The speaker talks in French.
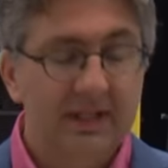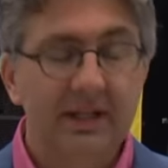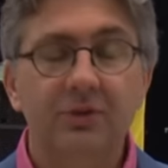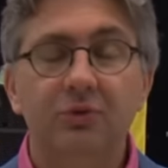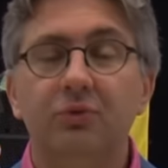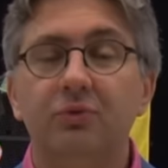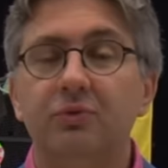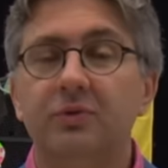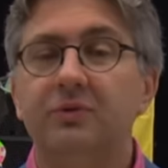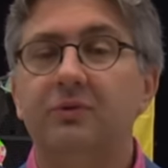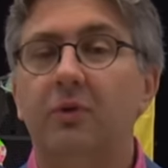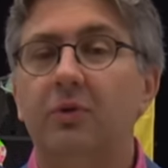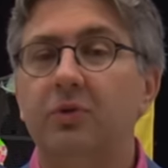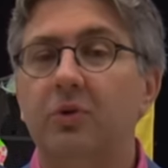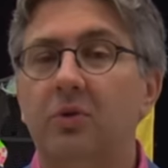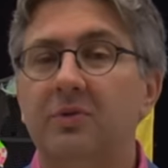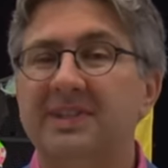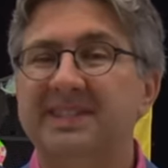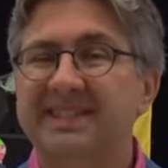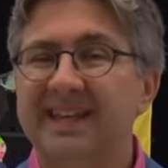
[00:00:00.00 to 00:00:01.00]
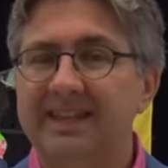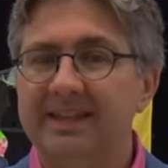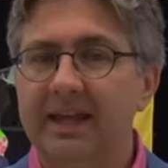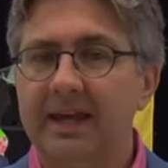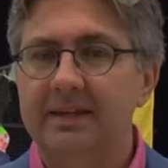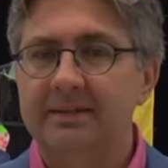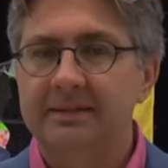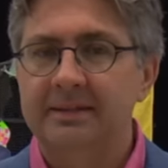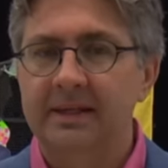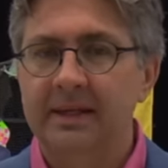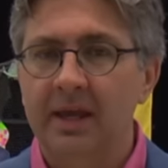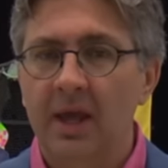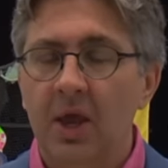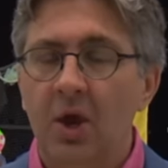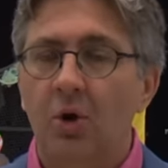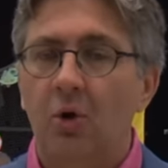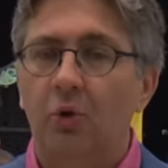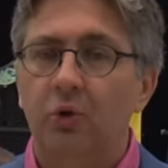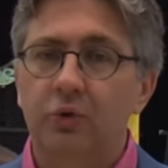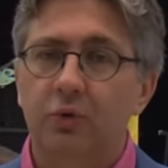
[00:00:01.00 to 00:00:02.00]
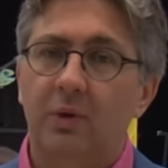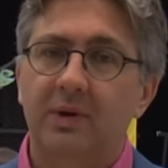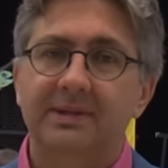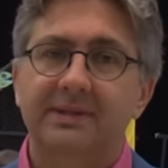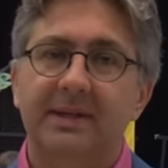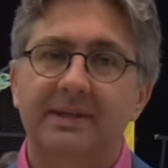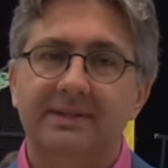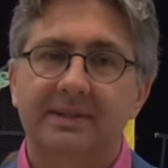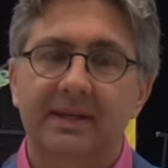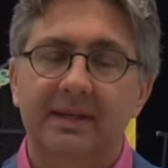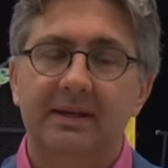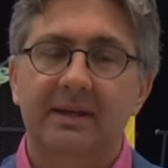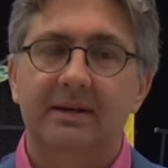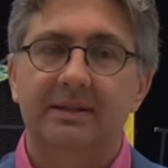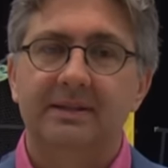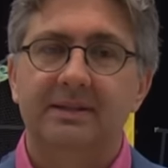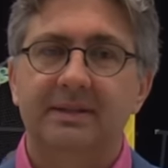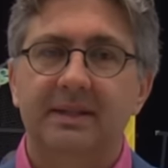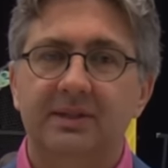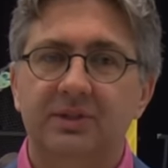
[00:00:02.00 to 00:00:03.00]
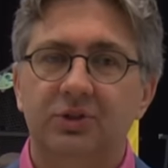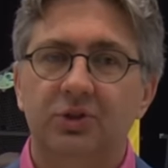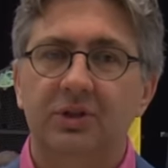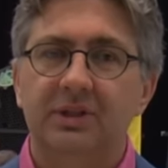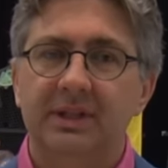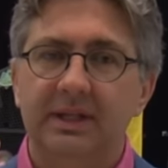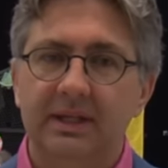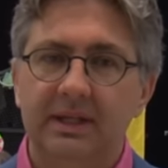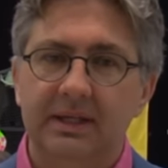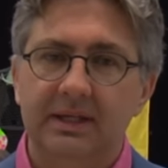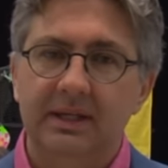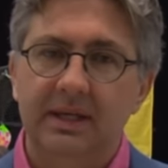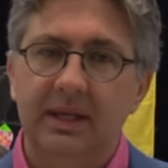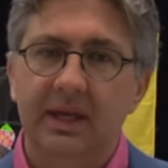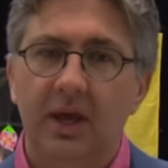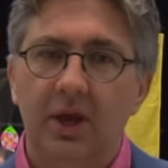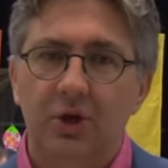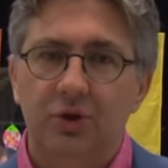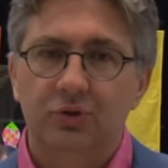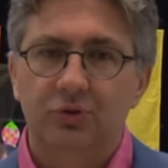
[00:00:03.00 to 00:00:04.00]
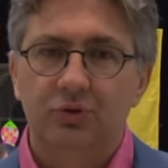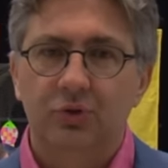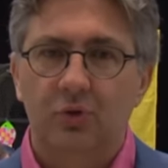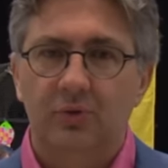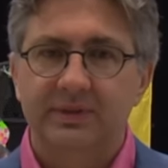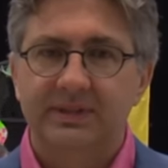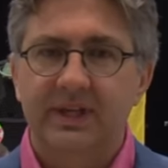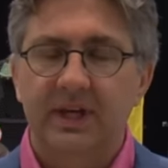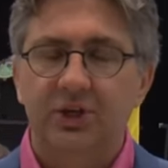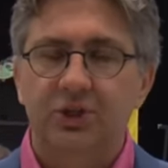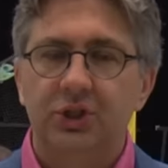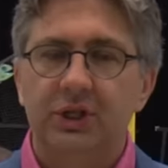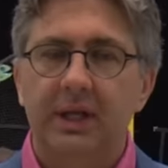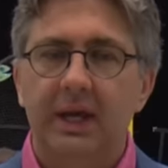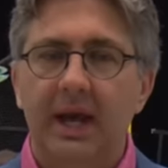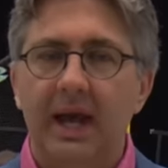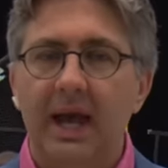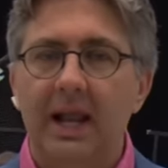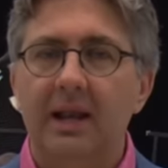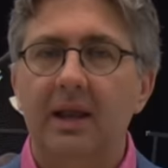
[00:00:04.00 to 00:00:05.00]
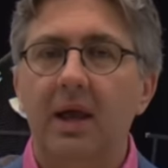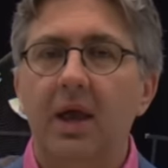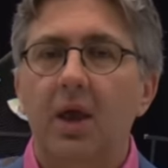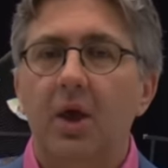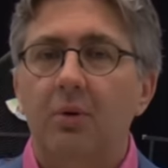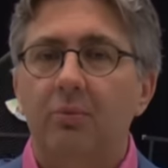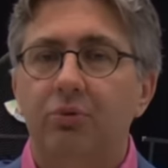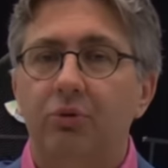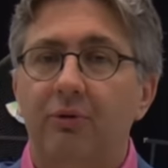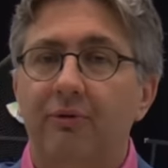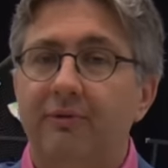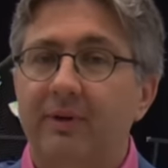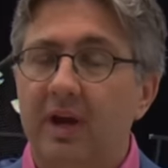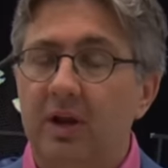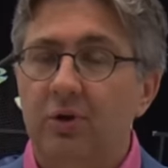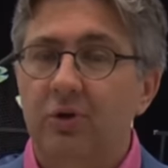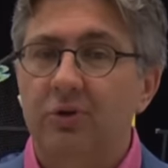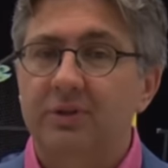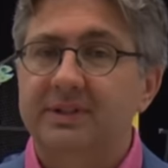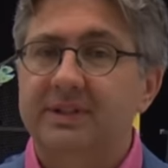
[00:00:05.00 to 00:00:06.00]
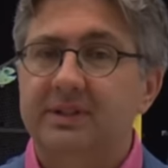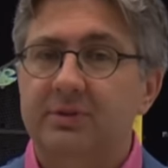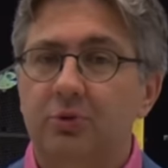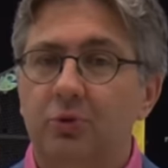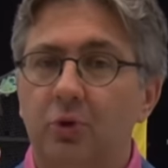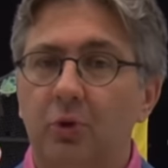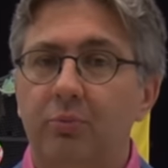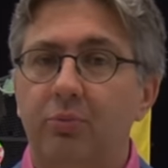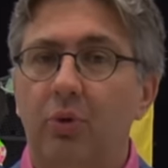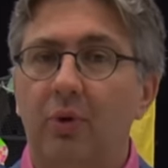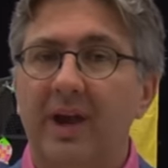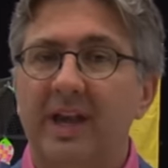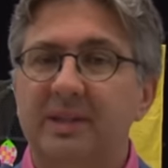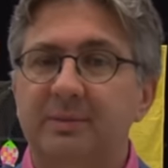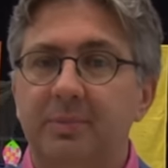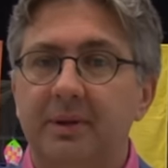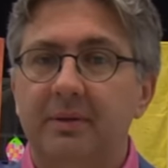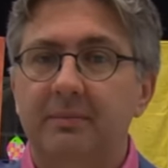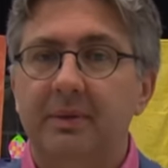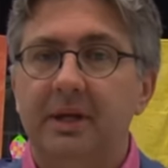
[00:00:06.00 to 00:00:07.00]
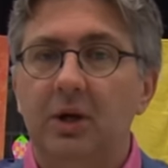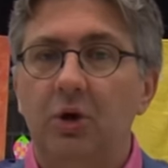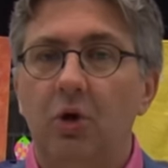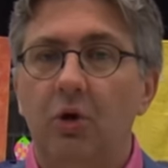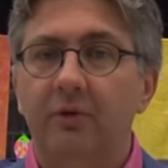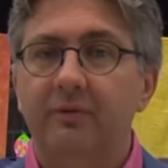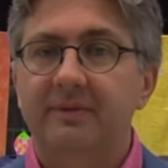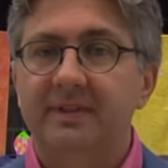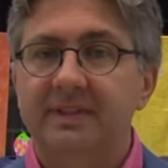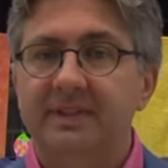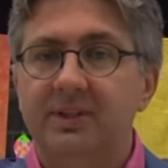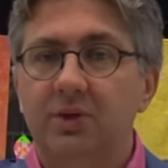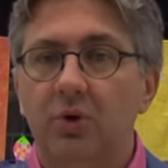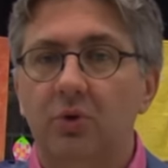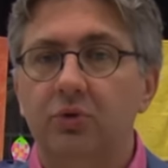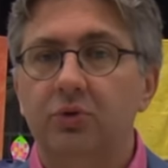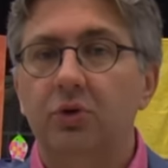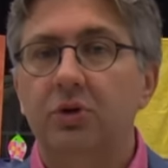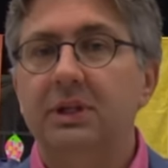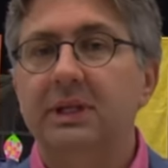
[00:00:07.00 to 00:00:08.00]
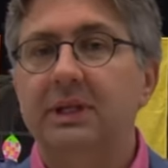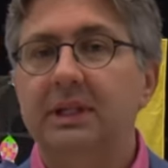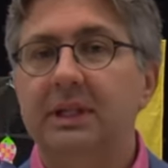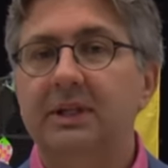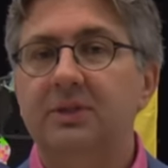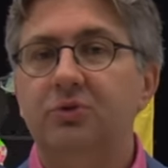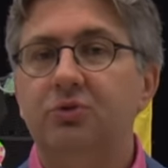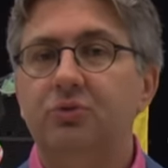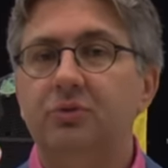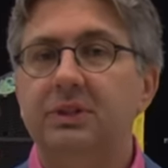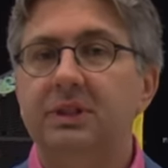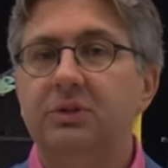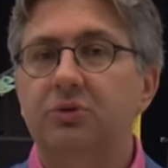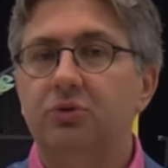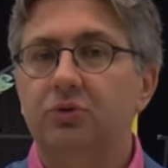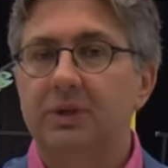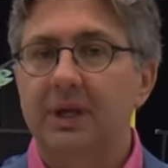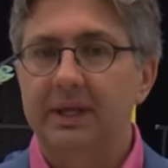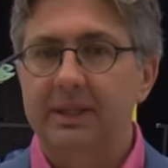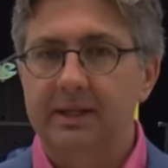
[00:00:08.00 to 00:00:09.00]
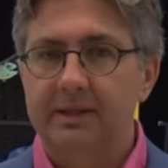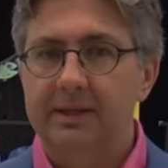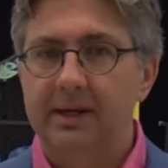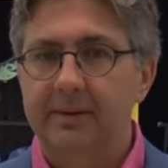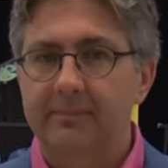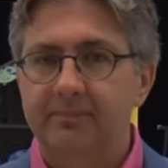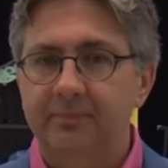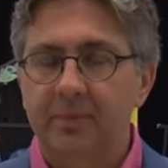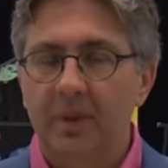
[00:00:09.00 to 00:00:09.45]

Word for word: Les 12 vont donc s'adresser aux 356 délégués du Conseil général pour faire leur discours, pour exprimer leur vision de l'Église unie du Canada.